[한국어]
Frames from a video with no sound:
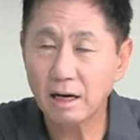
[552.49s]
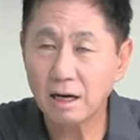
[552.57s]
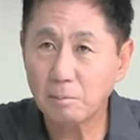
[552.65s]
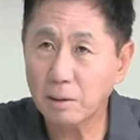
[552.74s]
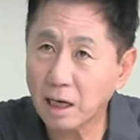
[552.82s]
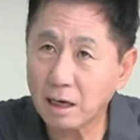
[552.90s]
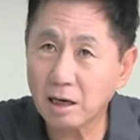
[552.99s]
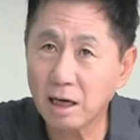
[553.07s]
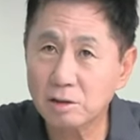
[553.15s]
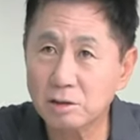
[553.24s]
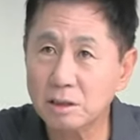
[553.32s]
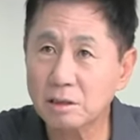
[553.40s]

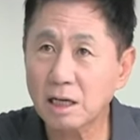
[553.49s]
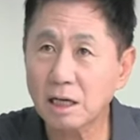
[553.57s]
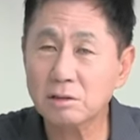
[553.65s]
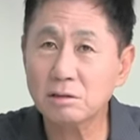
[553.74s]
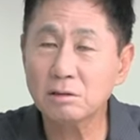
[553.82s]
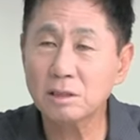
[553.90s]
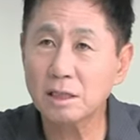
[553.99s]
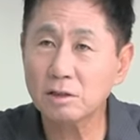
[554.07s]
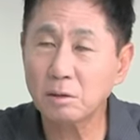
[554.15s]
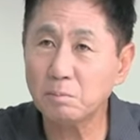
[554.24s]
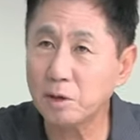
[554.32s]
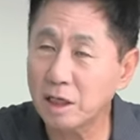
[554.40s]
마약과의 전쟁을 하셨는데
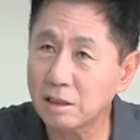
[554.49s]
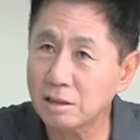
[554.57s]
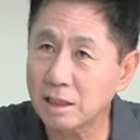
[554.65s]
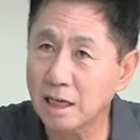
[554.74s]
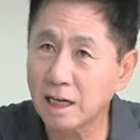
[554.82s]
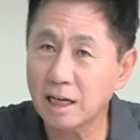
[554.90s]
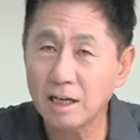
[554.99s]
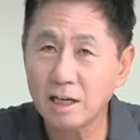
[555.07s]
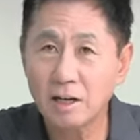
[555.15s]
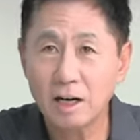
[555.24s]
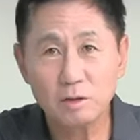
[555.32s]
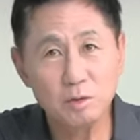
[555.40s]
선포했는데
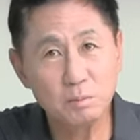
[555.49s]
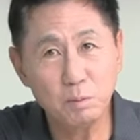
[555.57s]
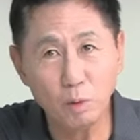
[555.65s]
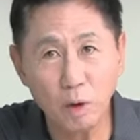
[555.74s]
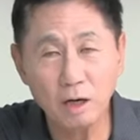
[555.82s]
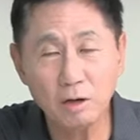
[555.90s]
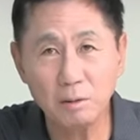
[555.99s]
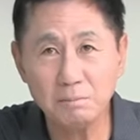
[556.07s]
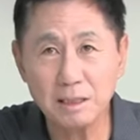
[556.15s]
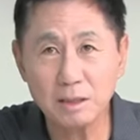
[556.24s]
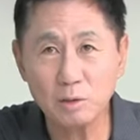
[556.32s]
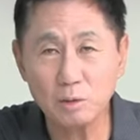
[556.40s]
도대체 뭐 한
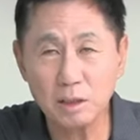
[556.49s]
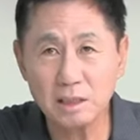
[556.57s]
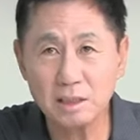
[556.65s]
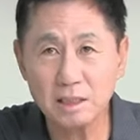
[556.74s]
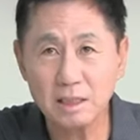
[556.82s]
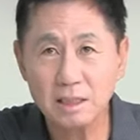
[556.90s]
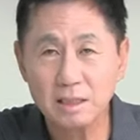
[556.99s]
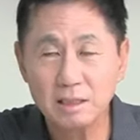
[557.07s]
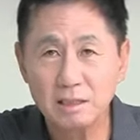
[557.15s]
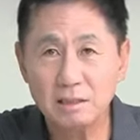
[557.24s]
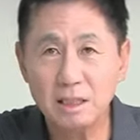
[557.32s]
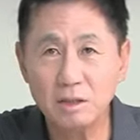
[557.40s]
겁니까 도대체?
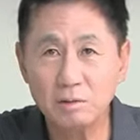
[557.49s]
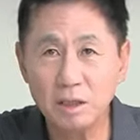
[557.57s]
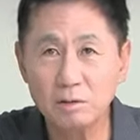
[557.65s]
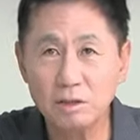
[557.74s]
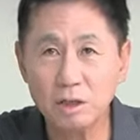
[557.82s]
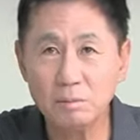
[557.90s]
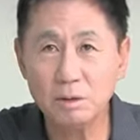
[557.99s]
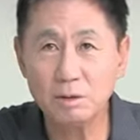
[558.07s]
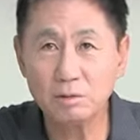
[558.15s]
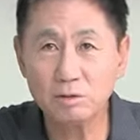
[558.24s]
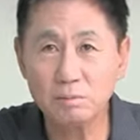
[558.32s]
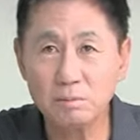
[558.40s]
이태원에 우리 젊은
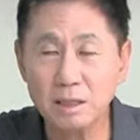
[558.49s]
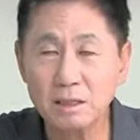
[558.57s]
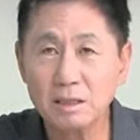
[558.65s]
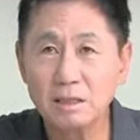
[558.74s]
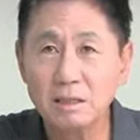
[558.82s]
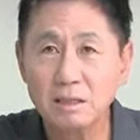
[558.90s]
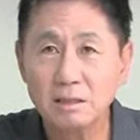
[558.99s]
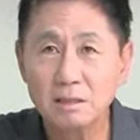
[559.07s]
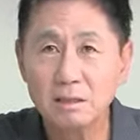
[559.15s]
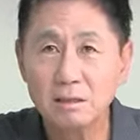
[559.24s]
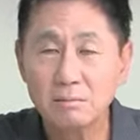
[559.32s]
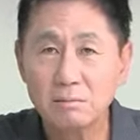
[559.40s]
놈들만
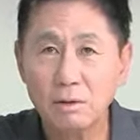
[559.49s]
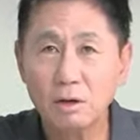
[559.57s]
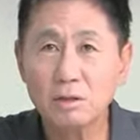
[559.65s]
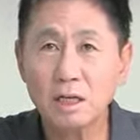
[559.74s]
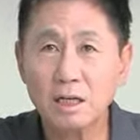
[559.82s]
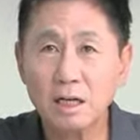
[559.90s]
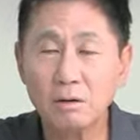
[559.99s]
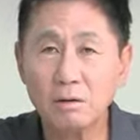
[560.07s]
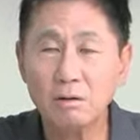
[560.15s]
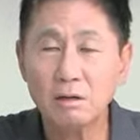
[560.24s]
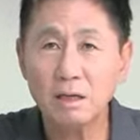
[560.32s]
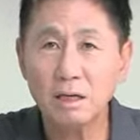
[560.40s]
먼
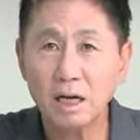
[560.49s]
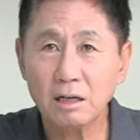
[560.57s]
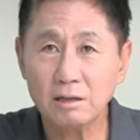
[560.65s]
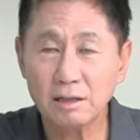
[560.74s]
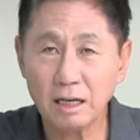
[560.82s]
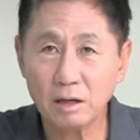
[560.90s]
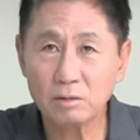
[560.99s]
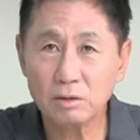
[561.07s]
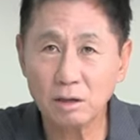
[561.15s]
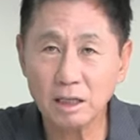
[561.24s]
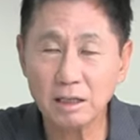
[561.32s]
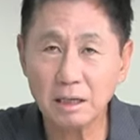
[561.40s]
나라로 하늘나라로
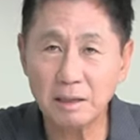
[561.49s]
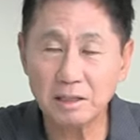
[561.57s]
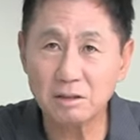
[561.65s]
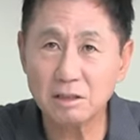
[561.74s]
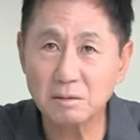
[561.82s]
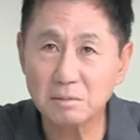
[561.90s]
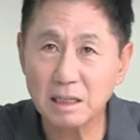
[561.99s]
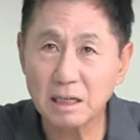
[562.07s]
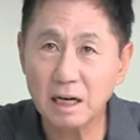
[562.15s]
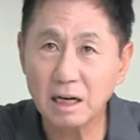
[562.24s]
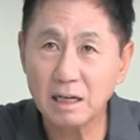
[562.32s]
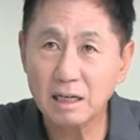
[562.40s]
떠나게 만들었습니까?